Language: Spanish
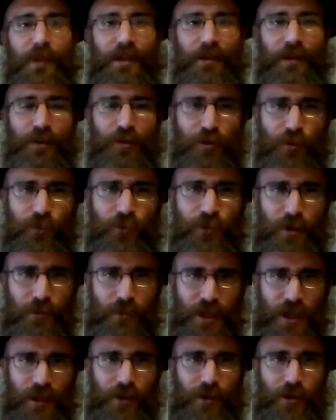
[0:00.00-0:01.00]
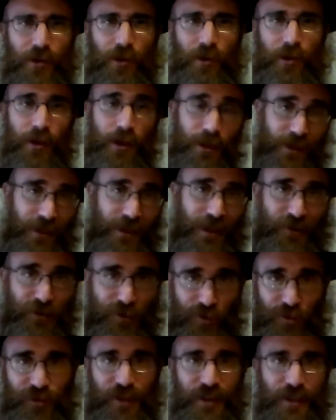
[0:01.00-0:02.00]
del sufrimiento de la
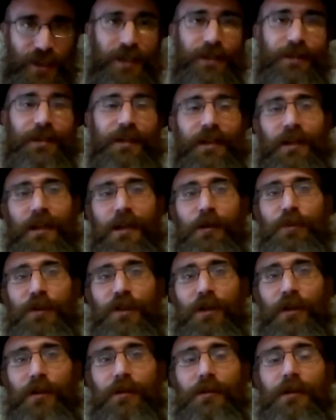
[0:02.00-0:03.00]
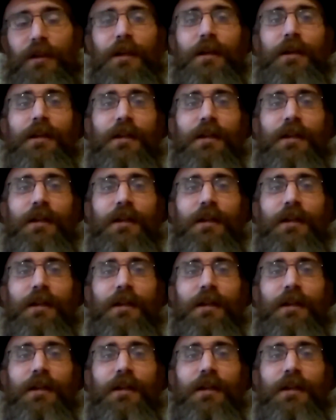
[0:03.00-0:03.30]
sociedad de Egipto,